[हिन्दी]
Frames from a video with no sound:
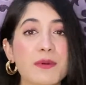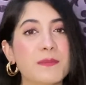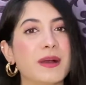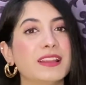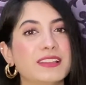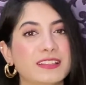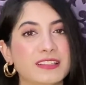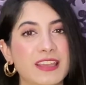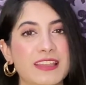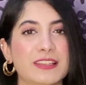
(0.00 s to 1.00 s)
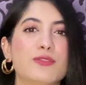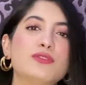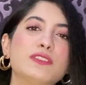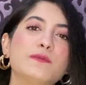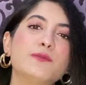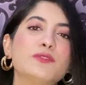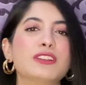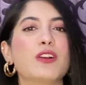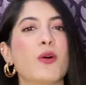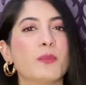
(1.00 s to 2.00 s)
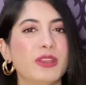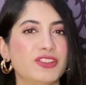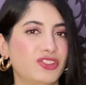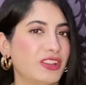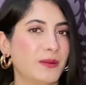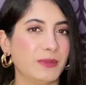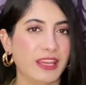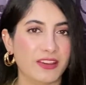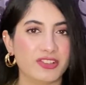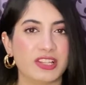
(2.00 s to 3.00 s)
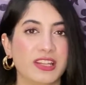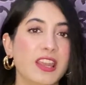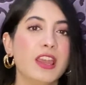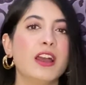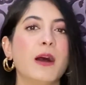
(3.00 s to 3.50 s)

अब हम बात करते हैं कि ऐसे कौन से फूड्स का कॉम्बिनेशन हम लेकर चलें